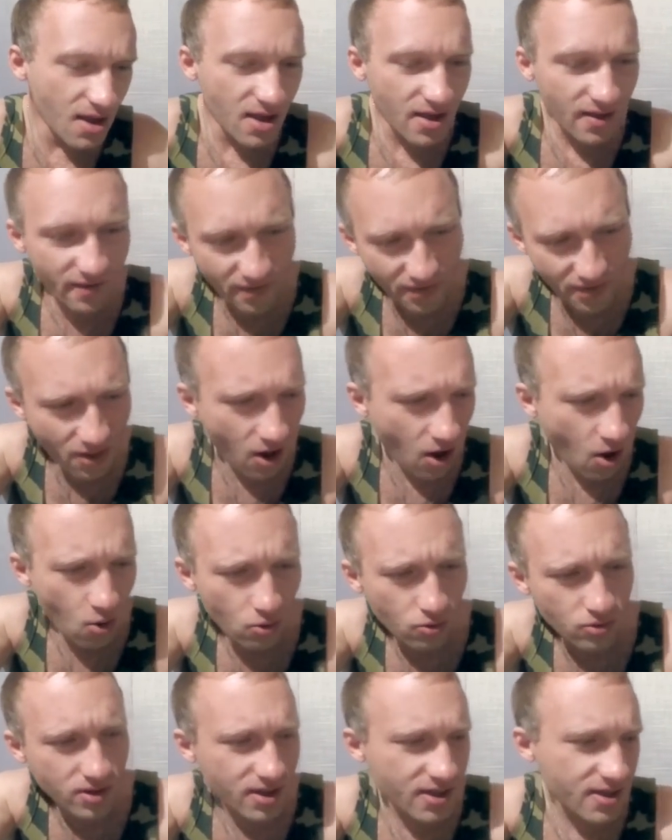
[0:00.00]
Но
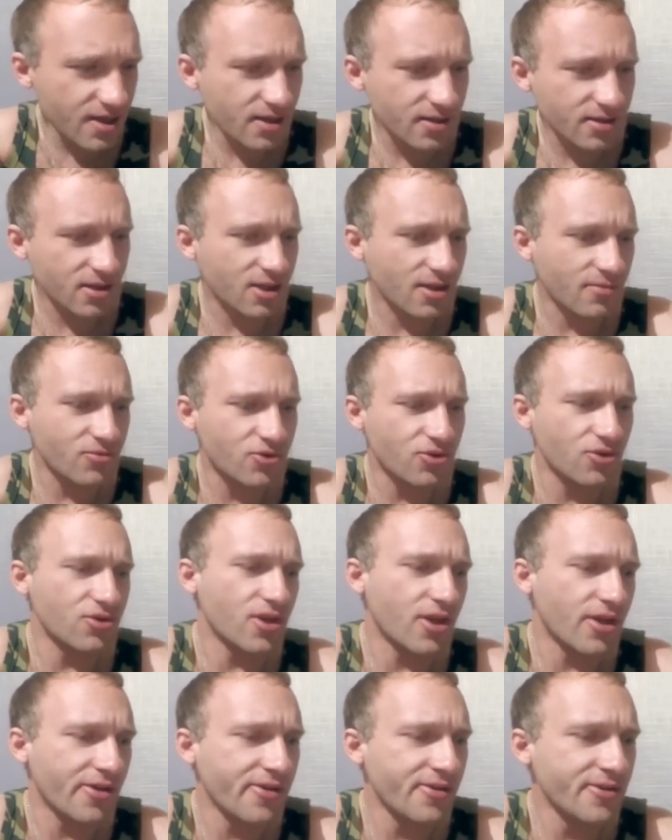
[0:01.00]
у клиента там
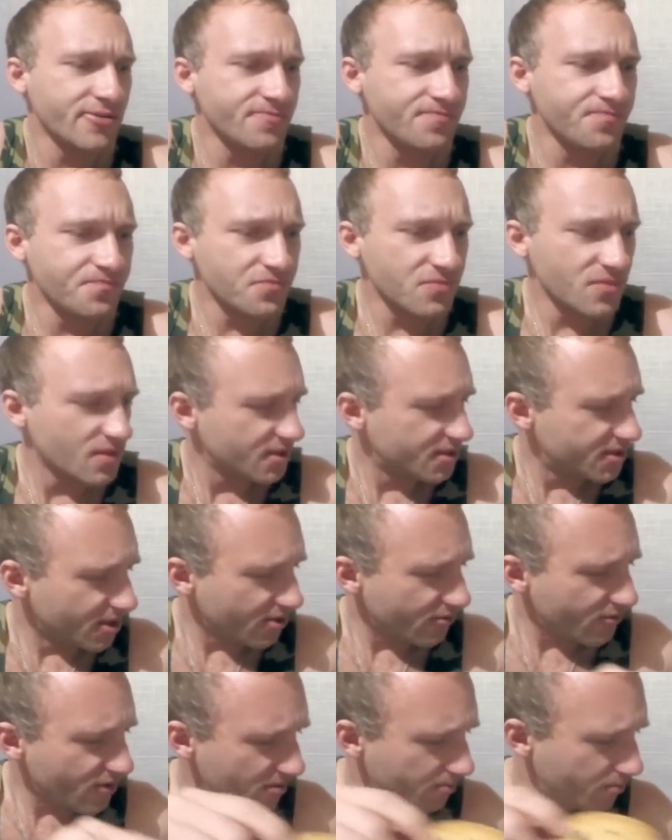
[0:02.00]
что-то
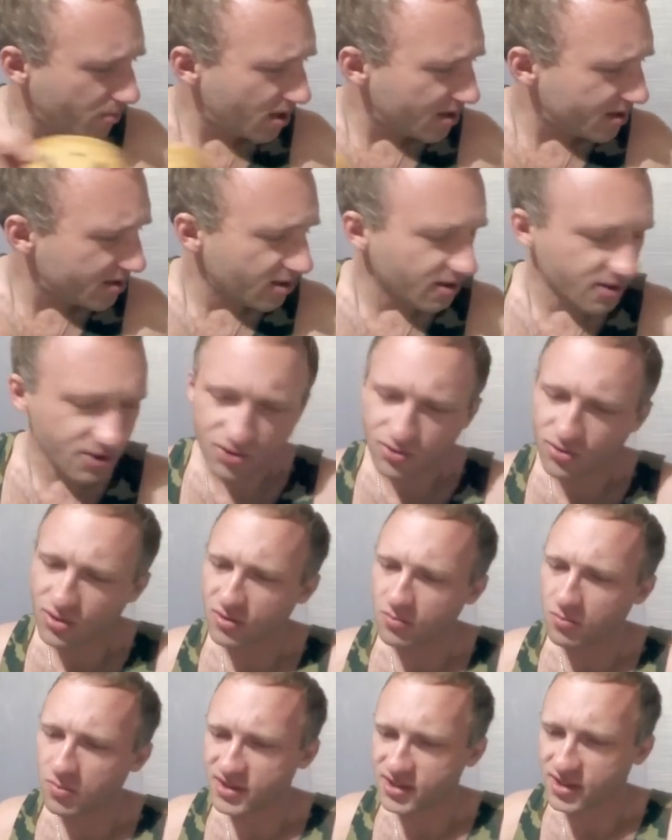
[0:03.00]
сервак полетел, что
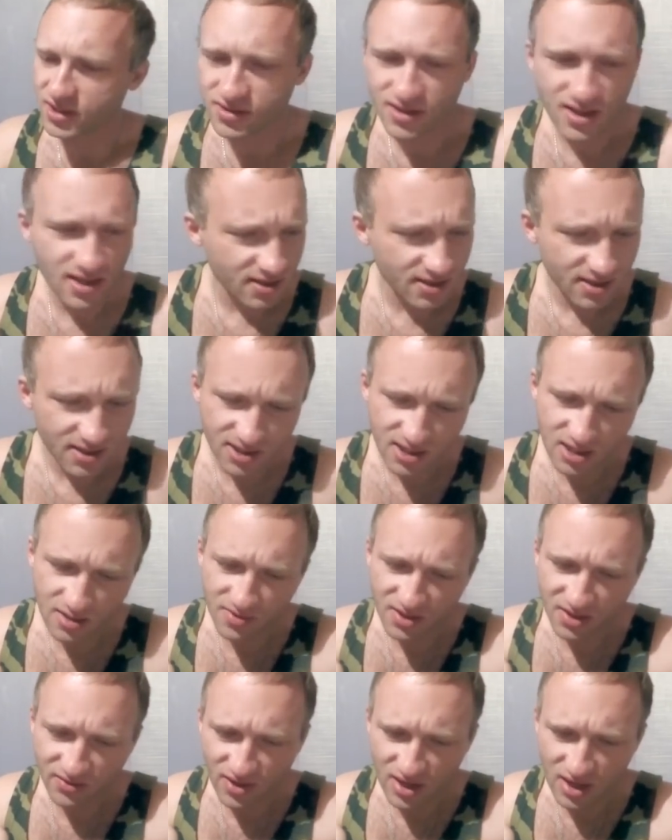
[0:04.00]
ли, база данных не
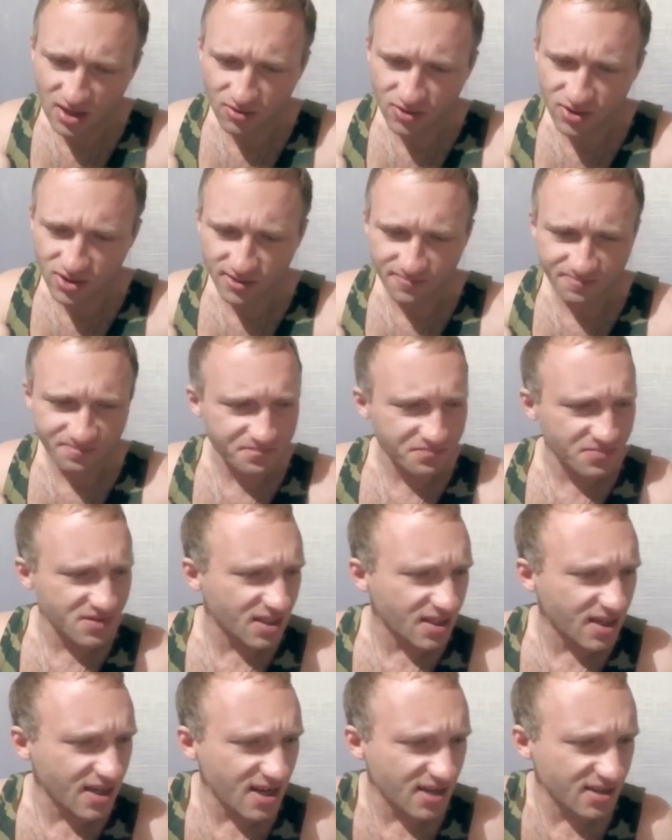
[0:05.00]
обновляются,
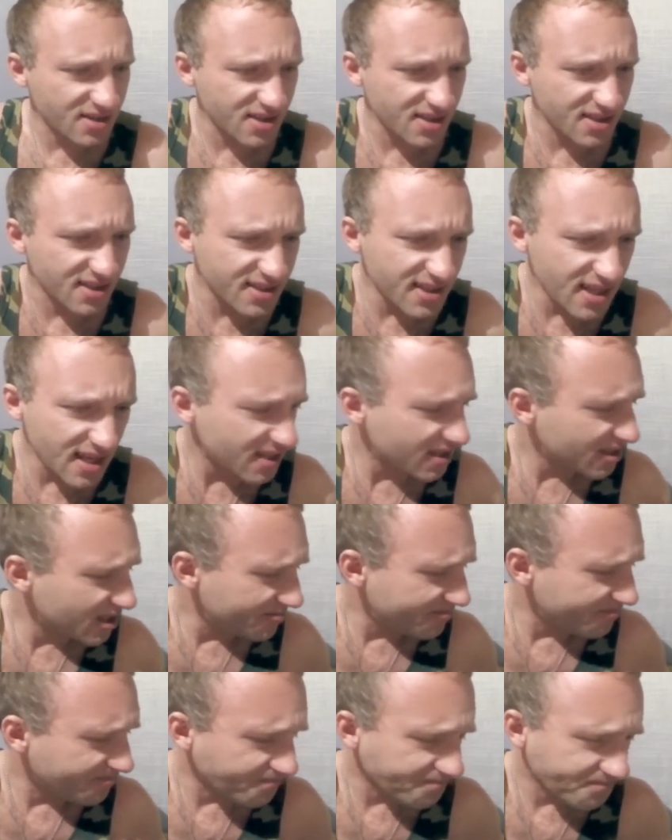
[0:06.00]
некорректные цены
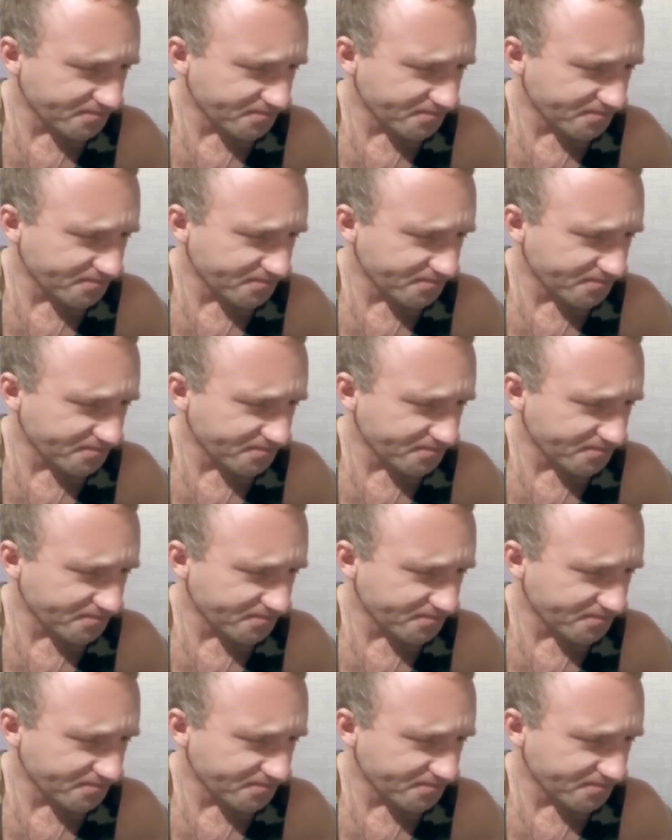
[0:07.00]
там